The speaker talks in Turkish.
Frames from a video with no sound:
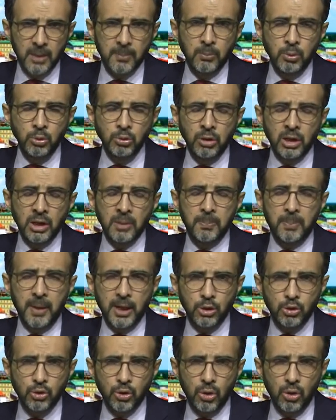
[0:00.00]
Bunların
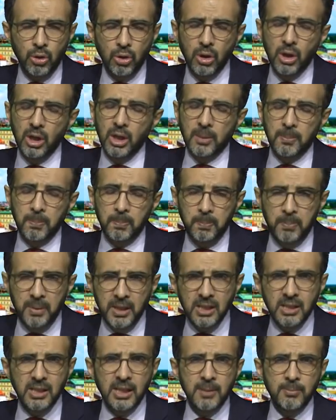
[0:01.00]
pek çoğu
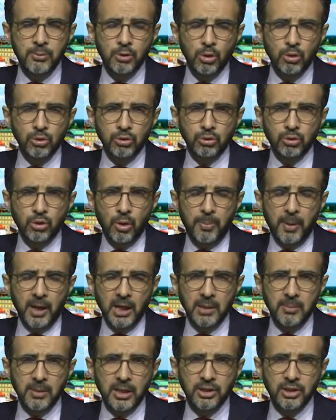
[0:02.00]
bir nebze olsun
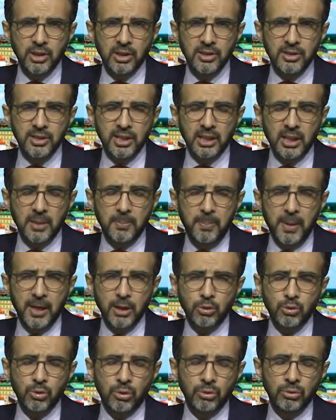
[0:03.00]
toparlamaya çalışsa da
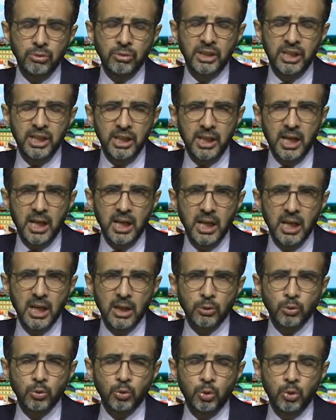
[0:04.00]
pek çoğunun yine
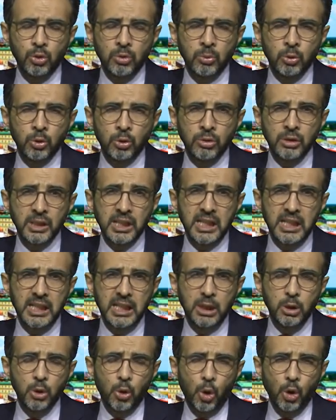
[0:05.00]
durumunun
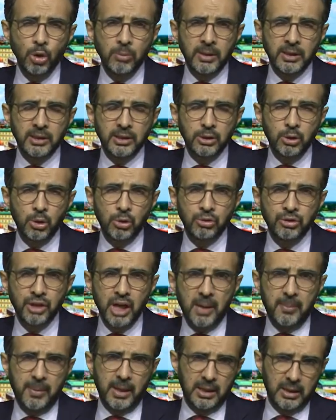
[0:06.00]
iyi olmadığı yönünde
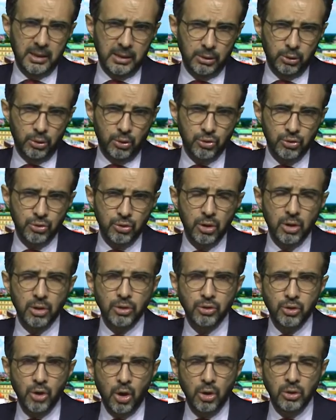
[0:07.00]
haberler alıyoruz.
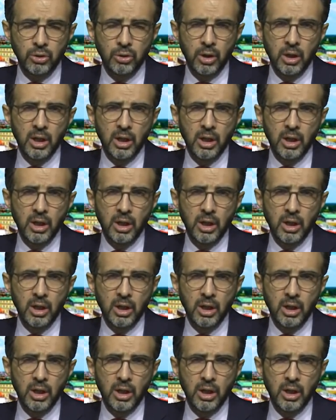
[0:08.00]
Köln,